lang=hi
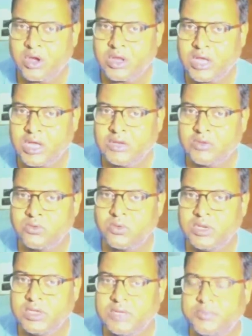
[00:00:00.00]
और
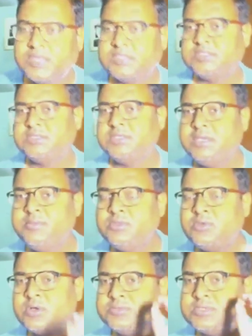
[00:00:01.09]
अल्कोहलिक बेस नहीं भी
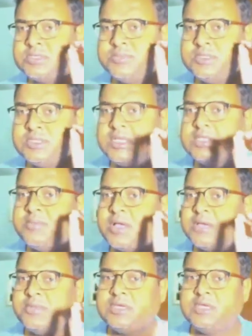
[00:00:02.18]
तो कम से कम इतना
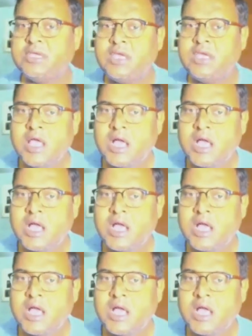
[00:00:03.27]
दिमाग में रखिए